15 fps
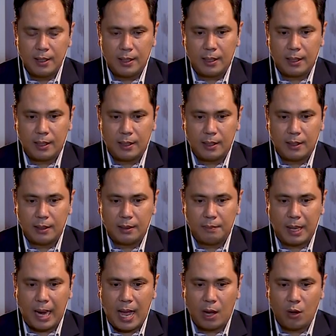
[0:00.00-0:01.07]
Eh,
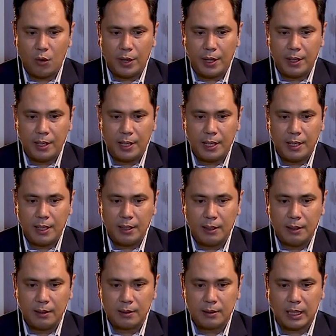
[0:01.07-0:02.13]
pelaku ini
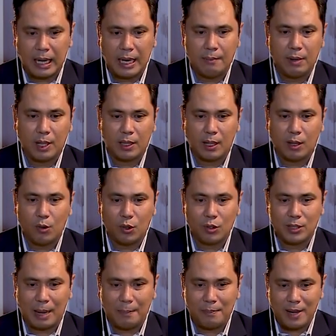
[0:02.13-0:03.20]
sering bertegur
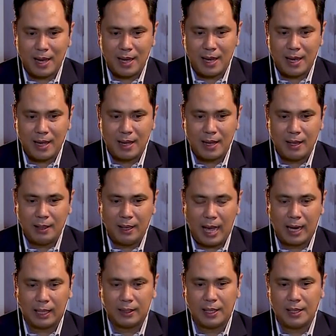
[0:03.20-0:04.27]
sapa,
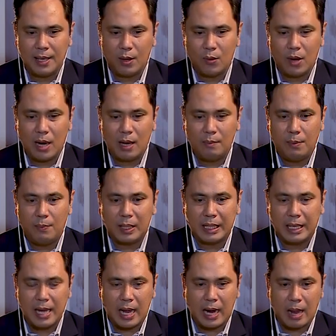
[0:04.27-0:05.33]
artinya kurang lebih
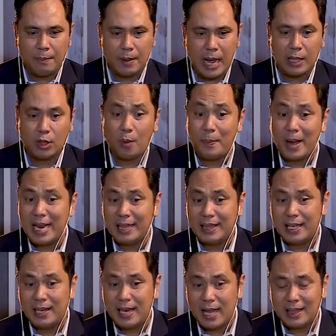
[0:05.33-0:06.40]
bertindak ramah atau paling
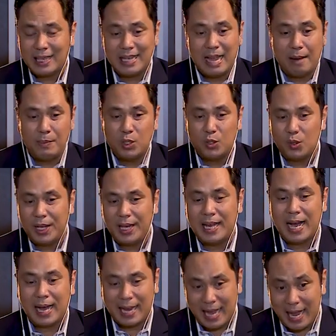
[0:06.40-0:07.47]
tidak tidak
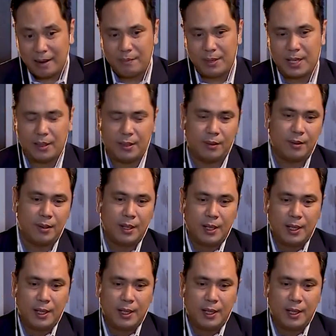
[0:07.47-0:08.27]
mencurigakan begitu.